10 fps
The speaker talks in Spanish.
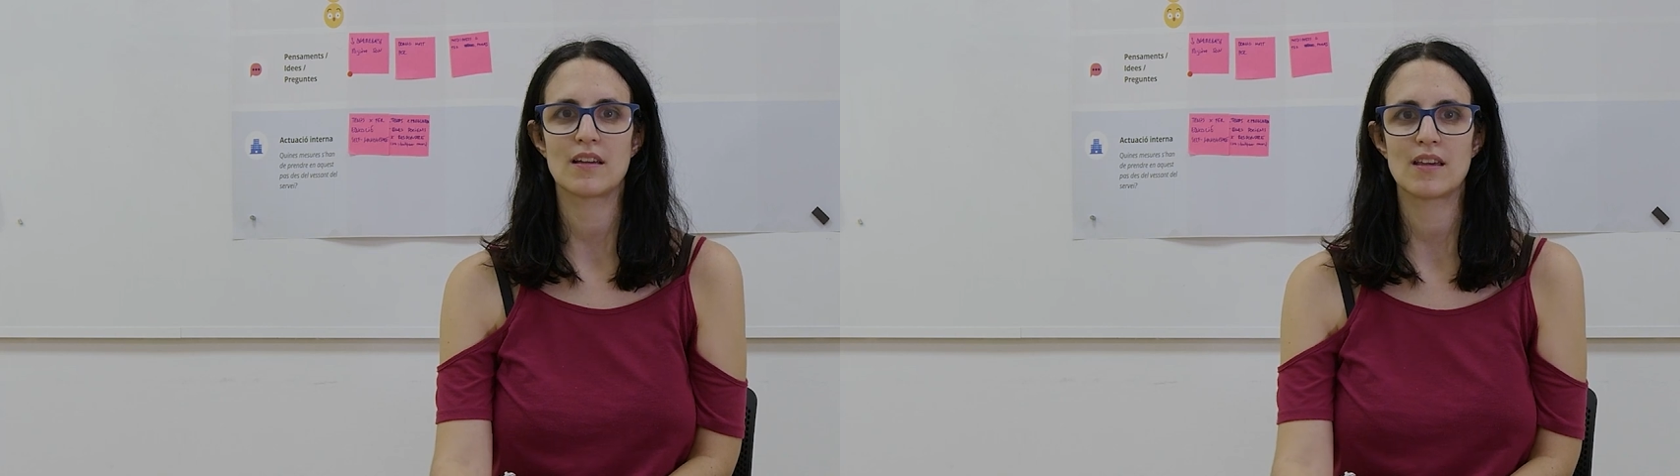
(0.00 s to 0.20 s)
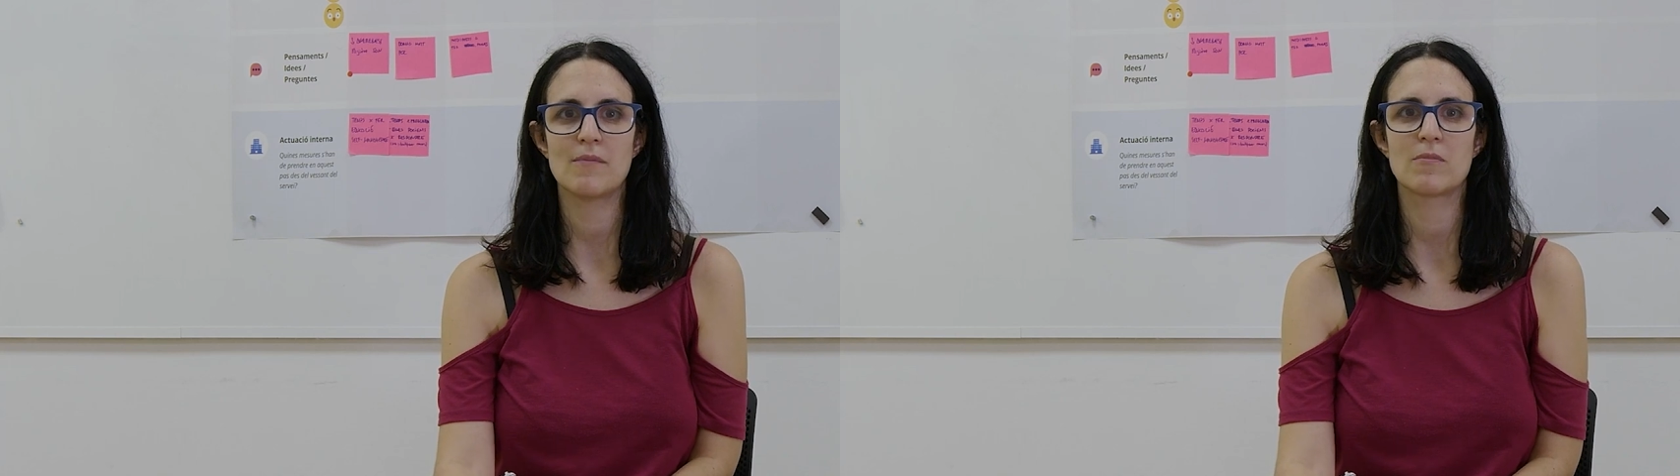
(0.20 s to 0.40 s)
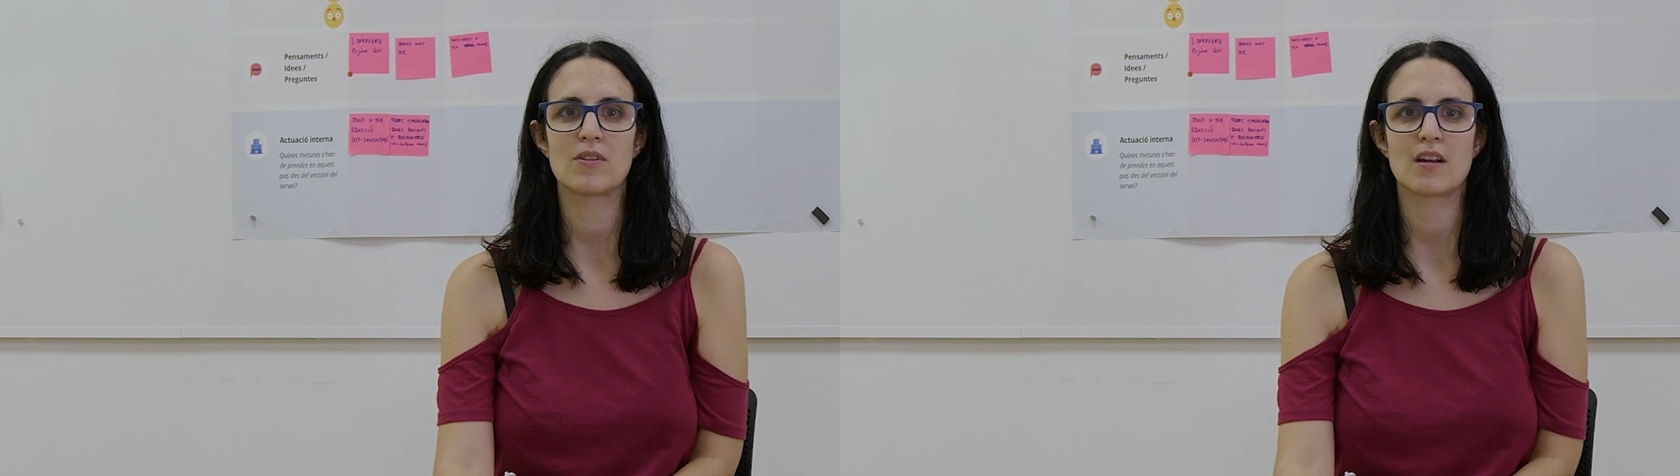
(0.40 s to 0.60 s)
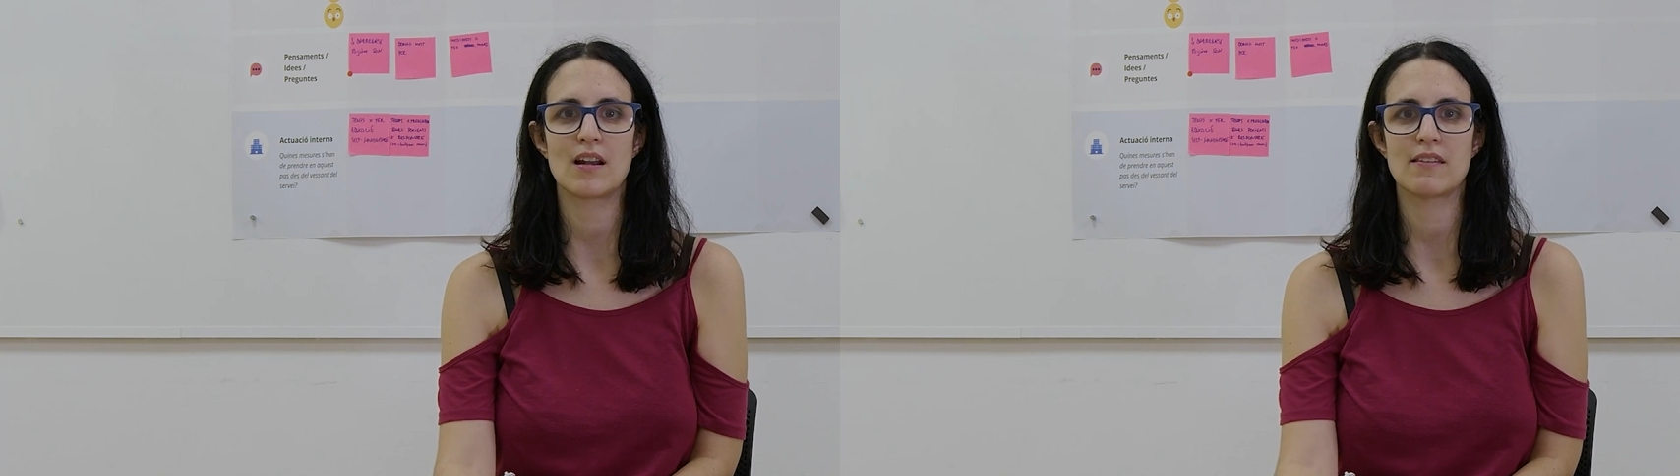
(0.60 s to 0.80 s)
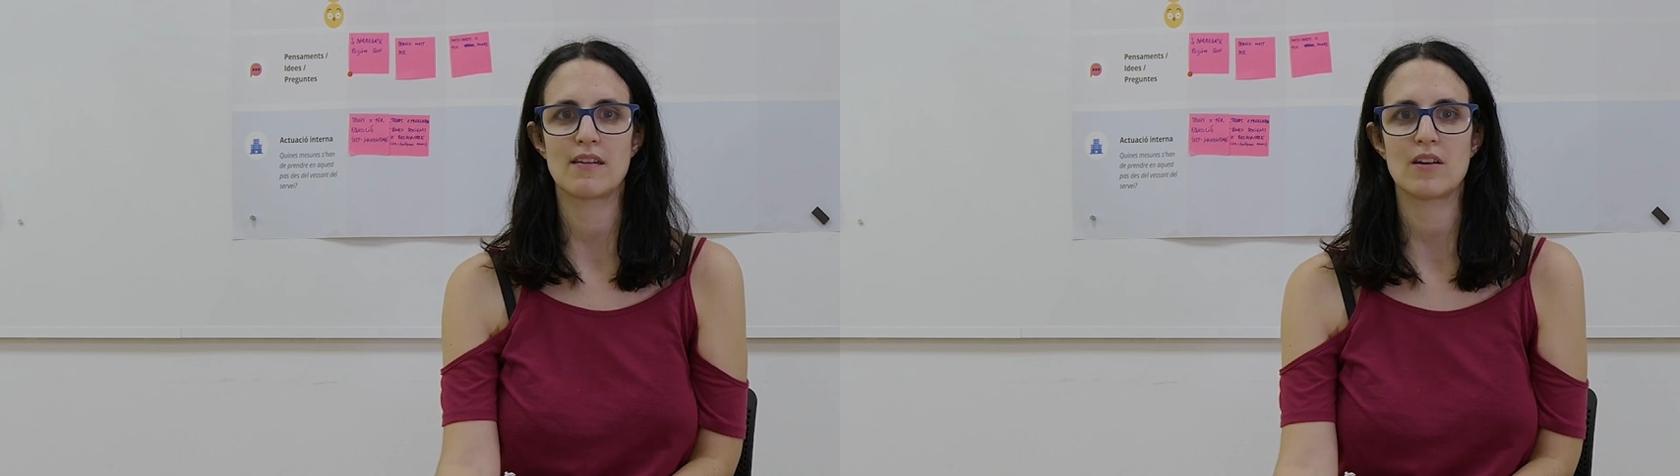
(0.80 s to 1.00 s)
y poder
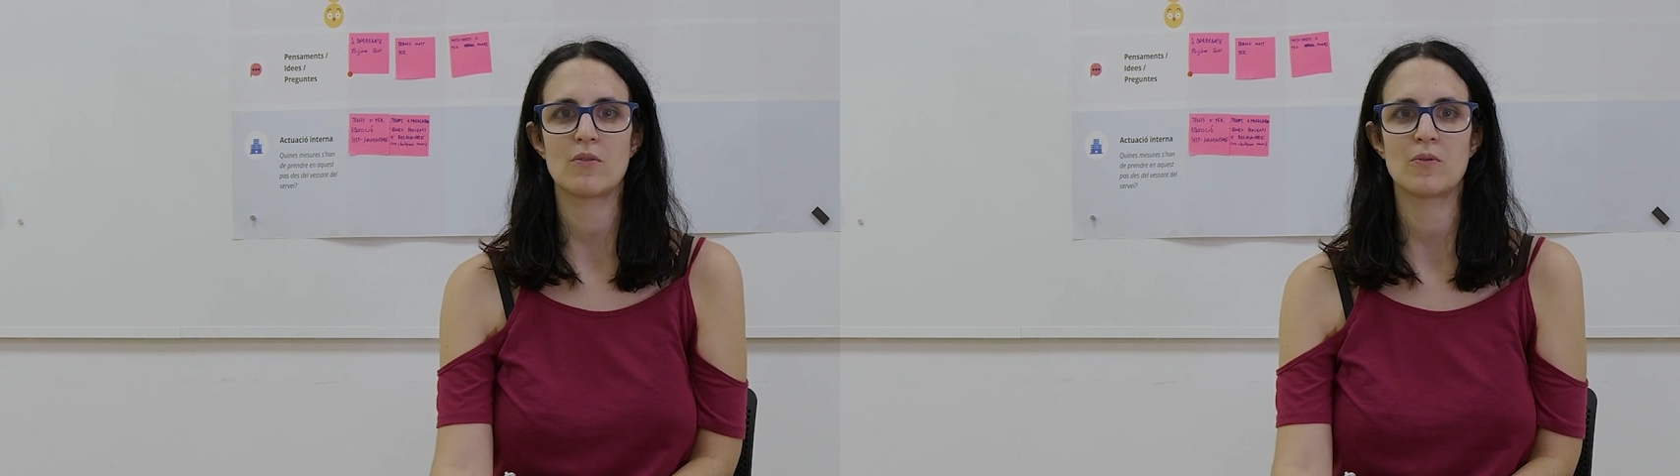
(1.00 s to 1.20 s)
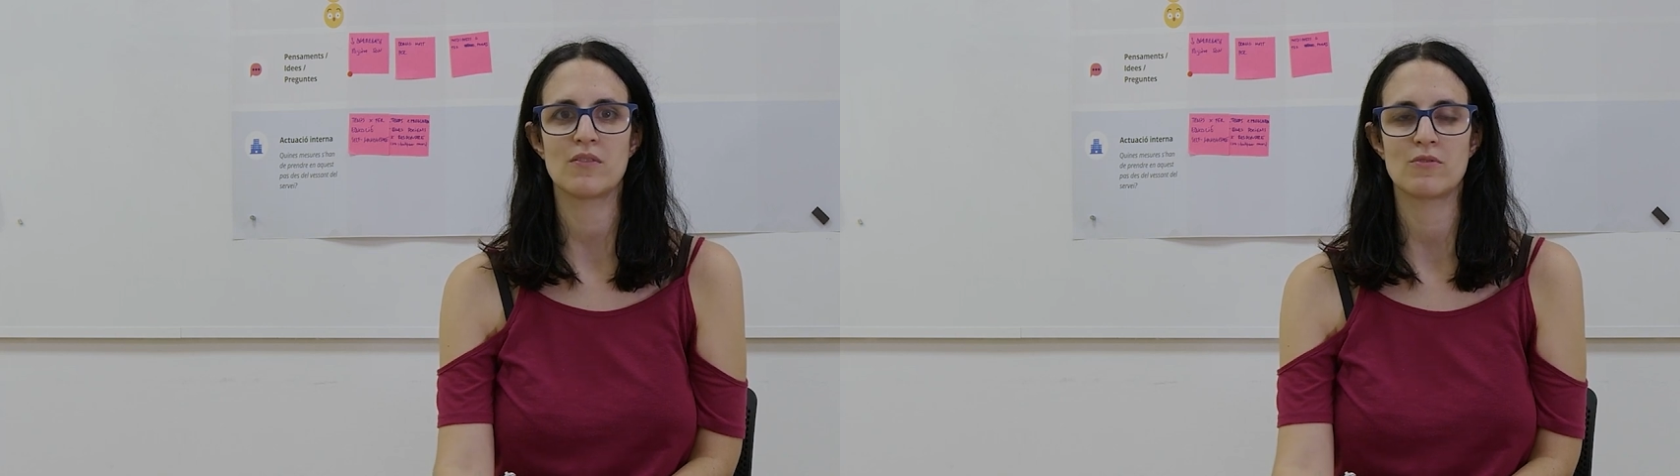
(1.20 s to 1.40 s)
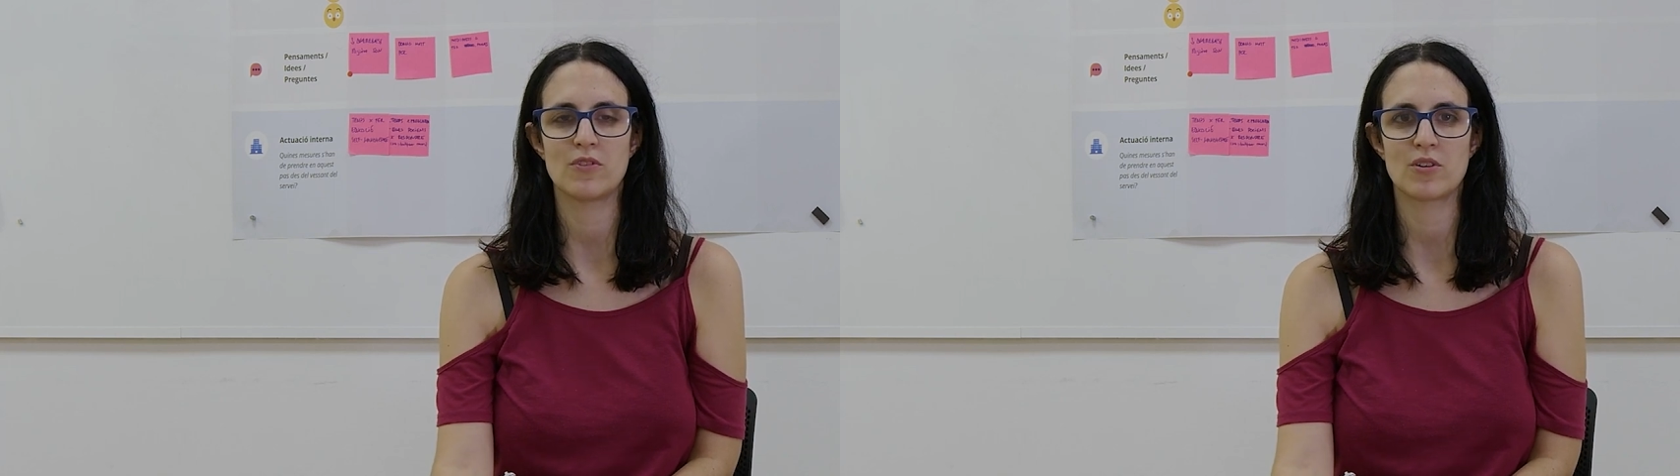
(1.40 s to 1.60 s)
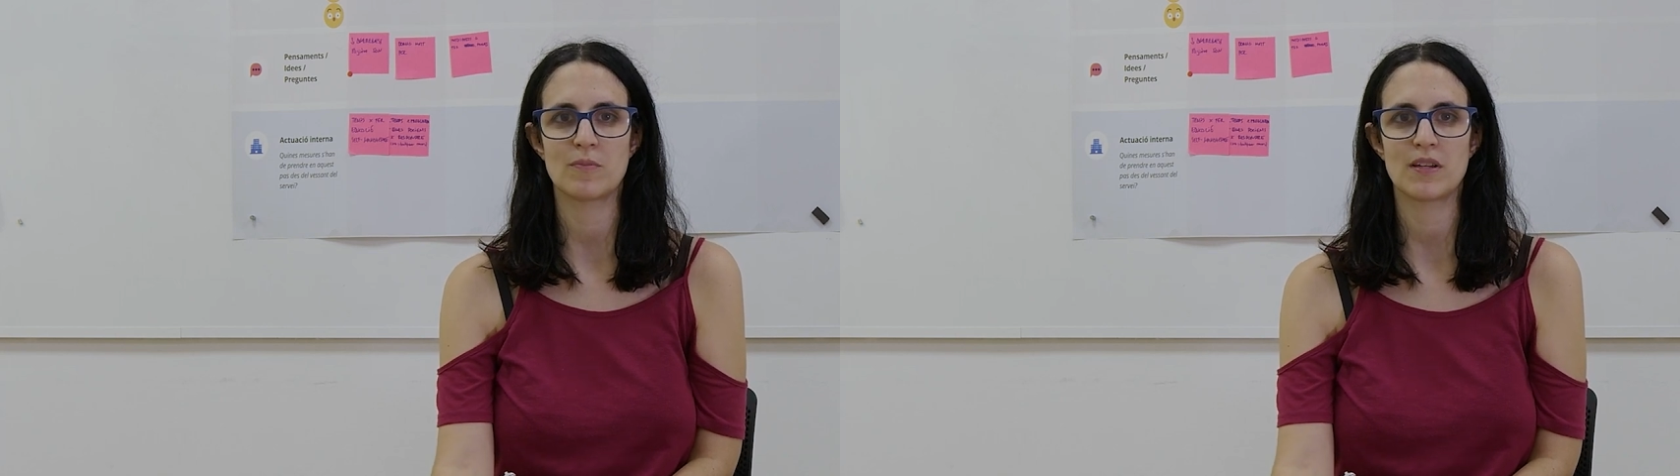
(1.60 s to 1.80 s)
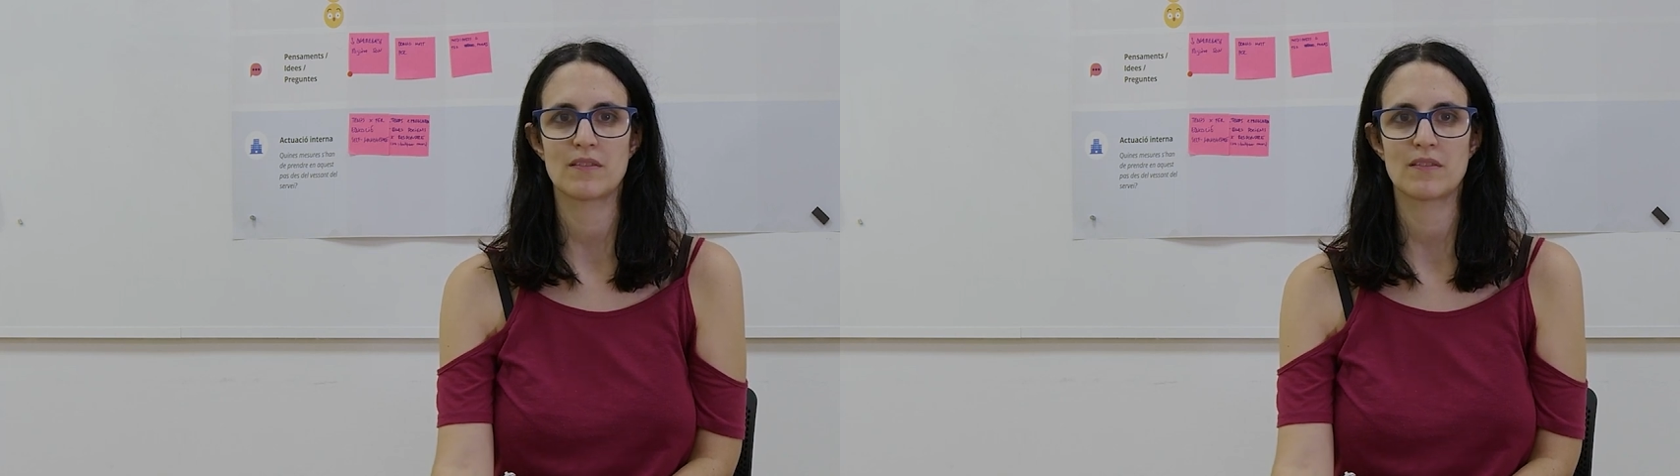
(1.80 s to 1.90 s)
realizar un informe.